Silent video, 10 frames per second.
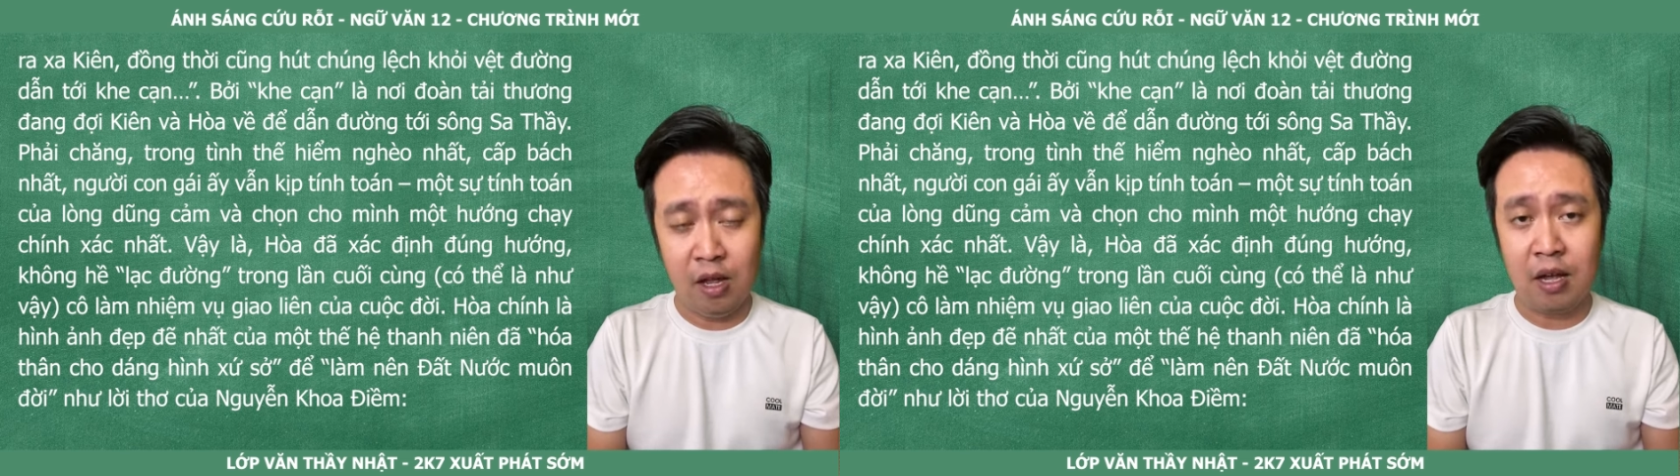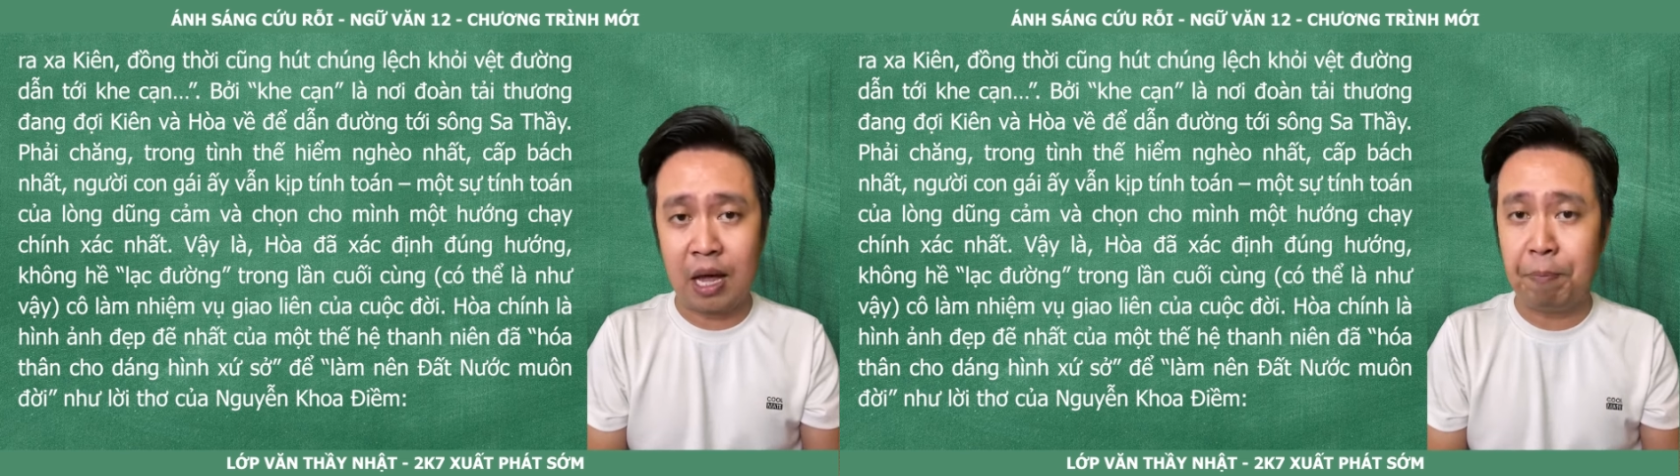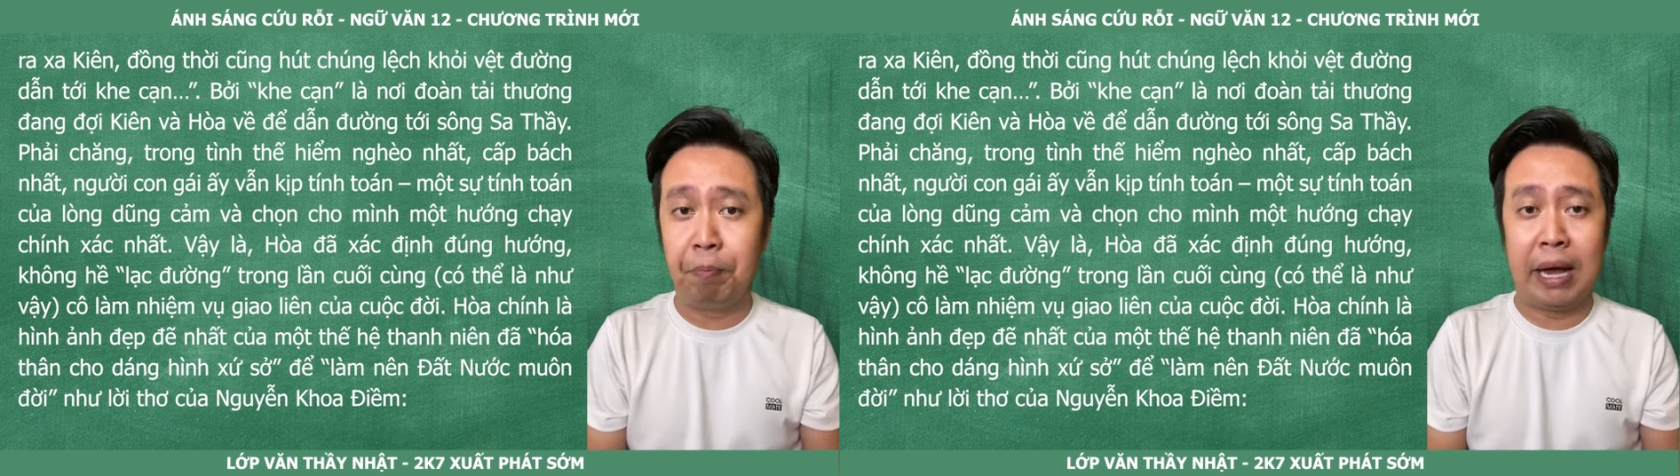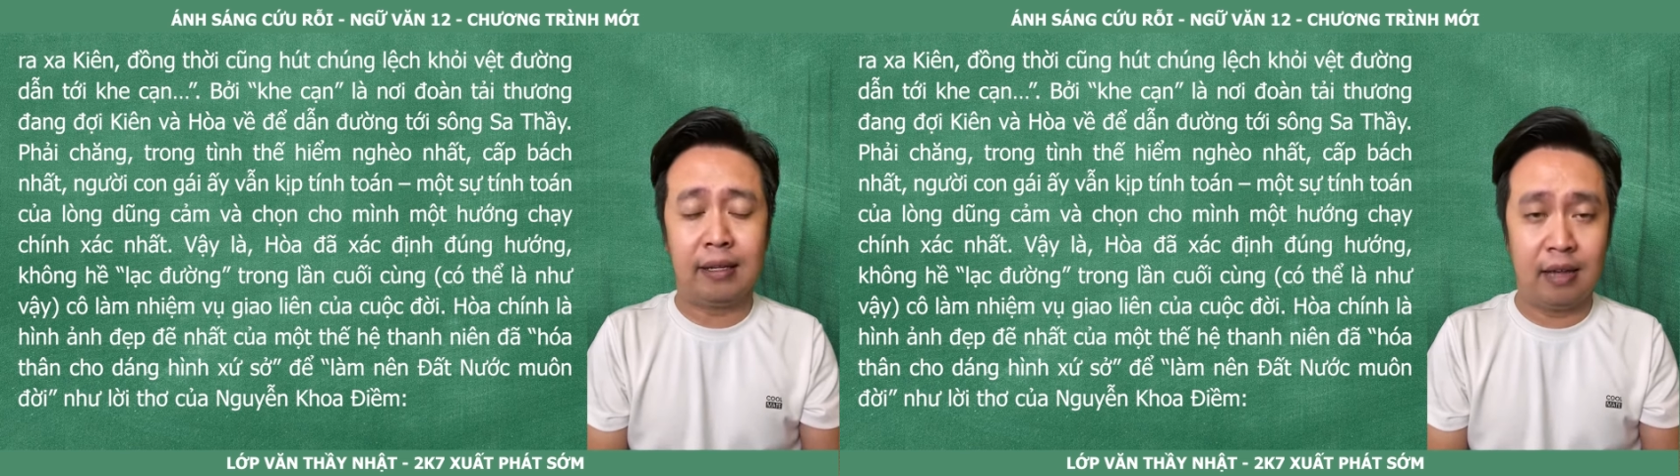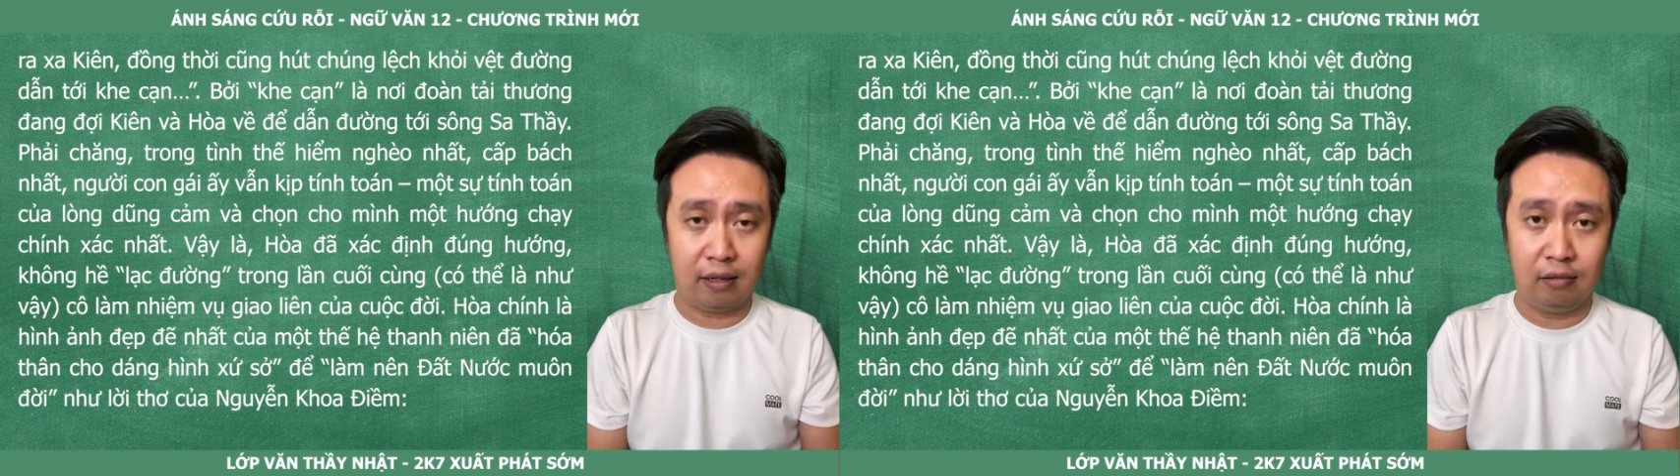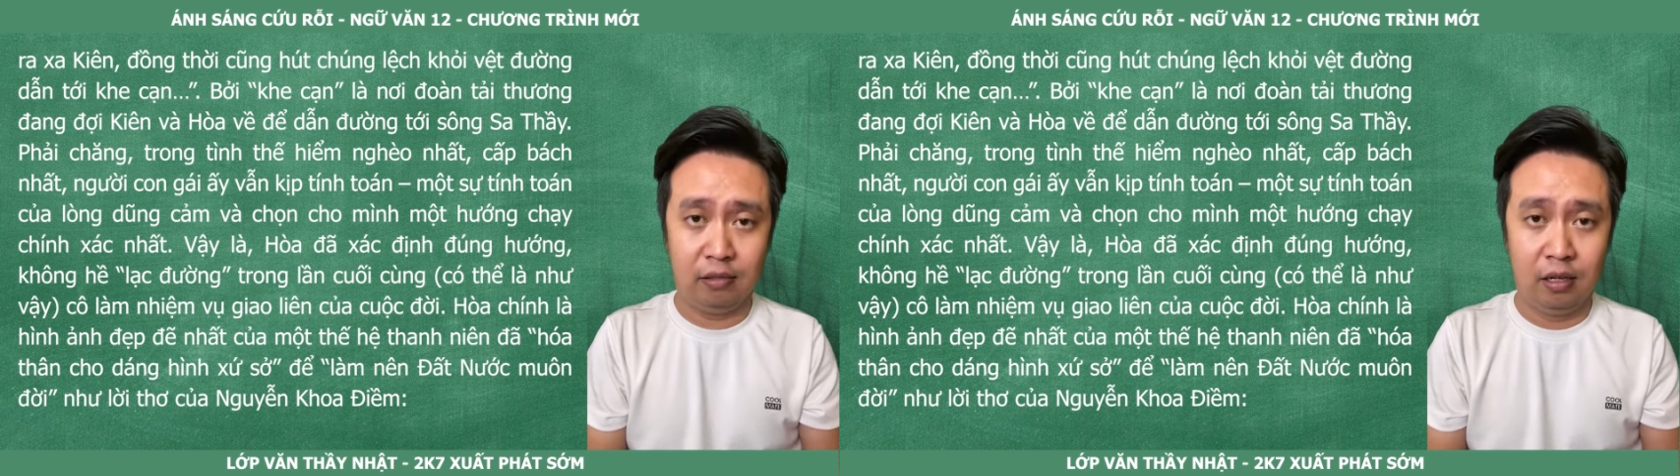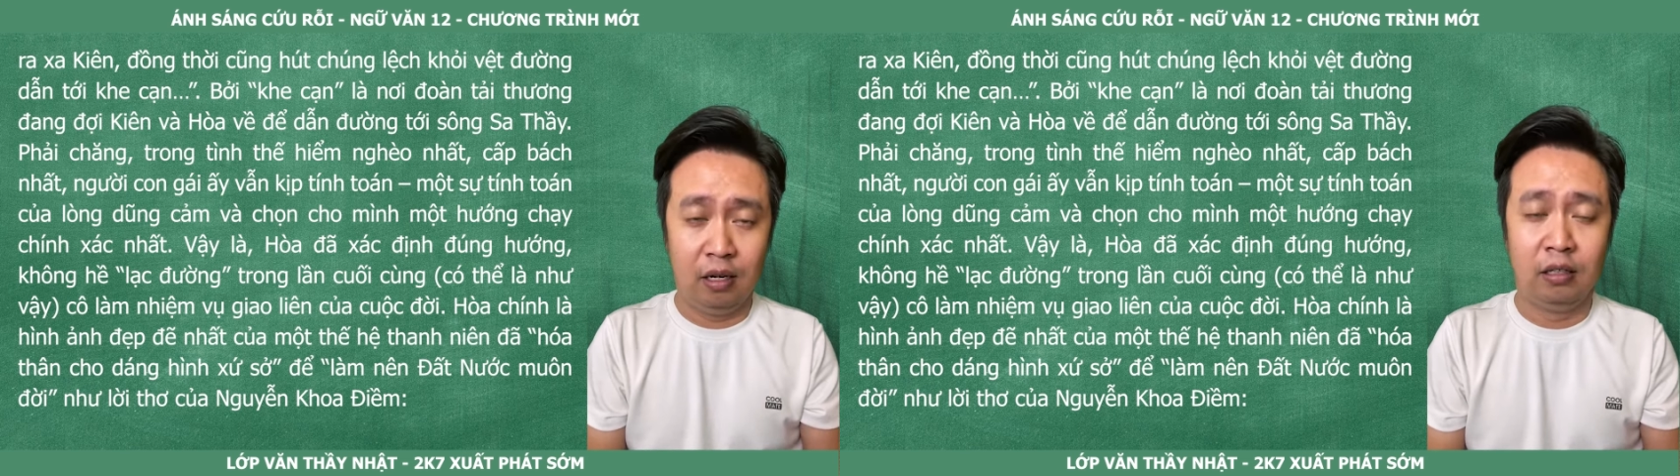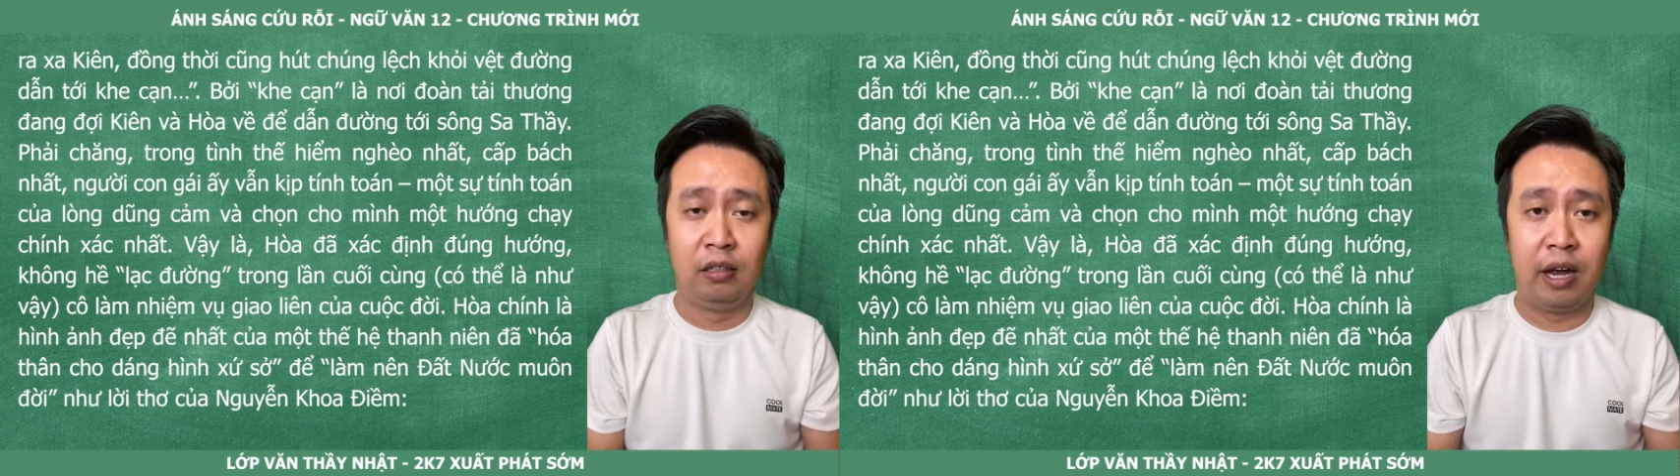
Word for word: cấp bách nhất, người